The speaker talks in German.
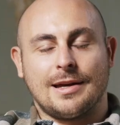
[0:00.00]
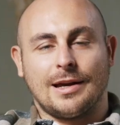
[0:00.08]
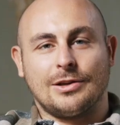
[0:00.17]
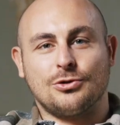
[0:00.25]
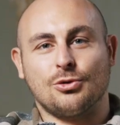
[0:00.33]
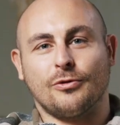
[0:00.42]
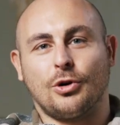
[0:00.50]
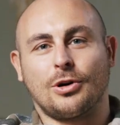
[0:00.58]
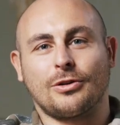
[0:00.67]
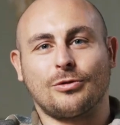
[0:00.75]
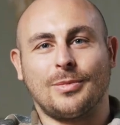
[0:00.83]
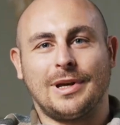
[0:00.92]
Ja, New
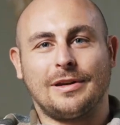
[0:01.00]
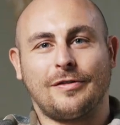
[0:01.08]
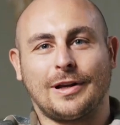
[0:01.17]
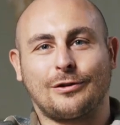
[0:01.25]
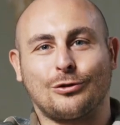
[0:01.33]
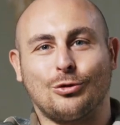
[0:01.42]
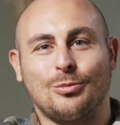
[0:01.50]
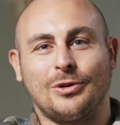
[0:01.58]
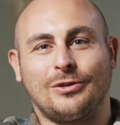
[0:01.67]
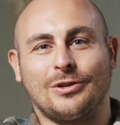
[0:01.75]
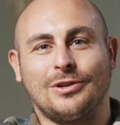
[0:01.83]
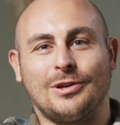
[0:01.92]
Work ist im Endeffekt so ein
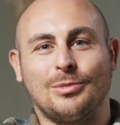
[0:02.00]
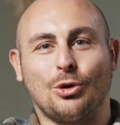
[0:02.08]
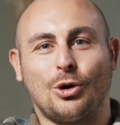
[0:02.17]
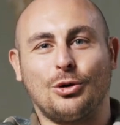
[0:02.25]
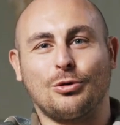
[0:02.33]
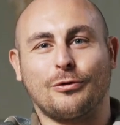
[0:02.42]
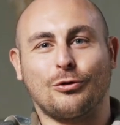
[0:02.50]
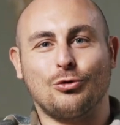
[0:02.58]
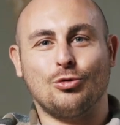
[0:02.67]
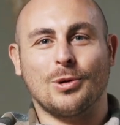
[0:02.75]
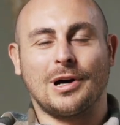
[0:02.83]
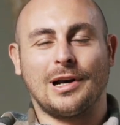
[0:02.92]
bisschen die Bedeutung von
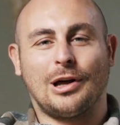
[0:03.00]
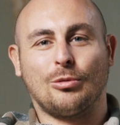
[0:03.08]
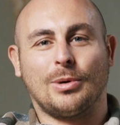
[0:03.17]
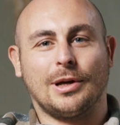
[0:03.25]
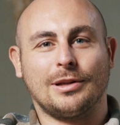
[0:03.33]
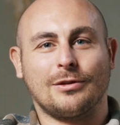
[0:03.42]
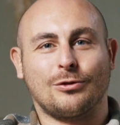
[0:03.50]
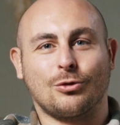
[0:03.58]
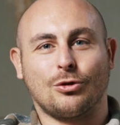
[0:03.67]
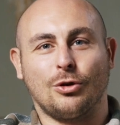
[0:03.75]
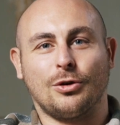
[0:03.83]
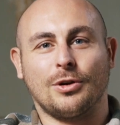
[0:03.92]
überall arbeiten zu
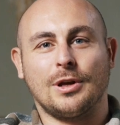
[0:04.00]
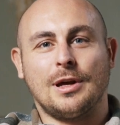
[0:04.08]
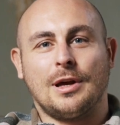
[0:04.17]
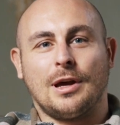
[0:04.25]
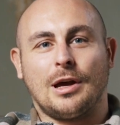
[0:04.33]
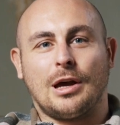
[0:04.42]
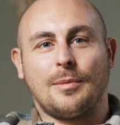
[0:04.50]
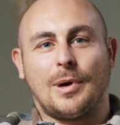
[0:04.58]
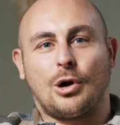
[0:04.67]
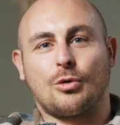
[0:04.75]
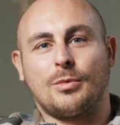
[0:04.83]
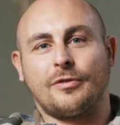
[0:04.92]
können. Ähm,
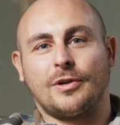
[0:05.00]
auch mal